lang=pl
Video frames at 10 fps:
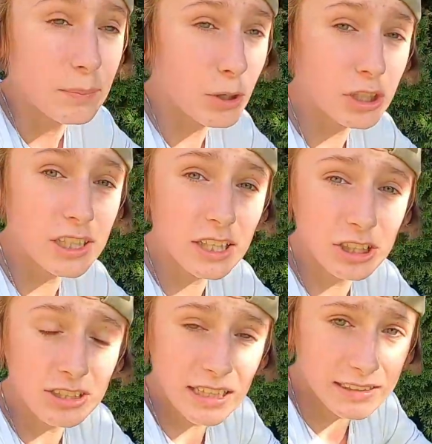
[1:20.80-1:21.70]

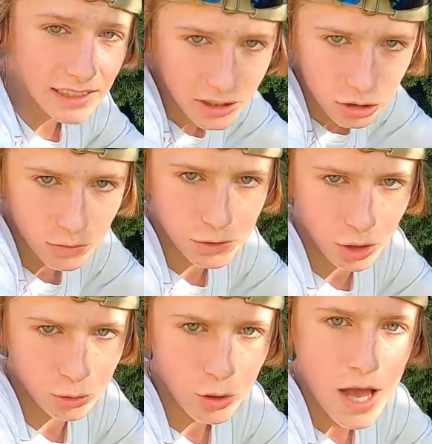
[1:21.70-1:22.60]
pochylacie dlatego do
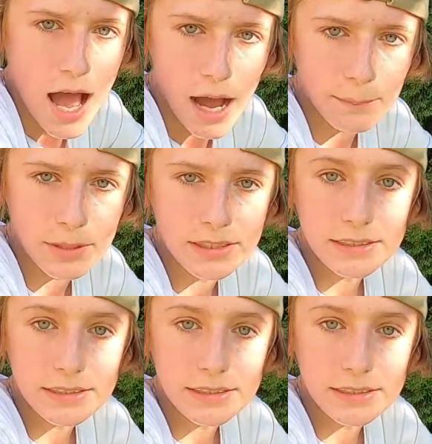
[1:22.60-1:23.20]
przodu, aby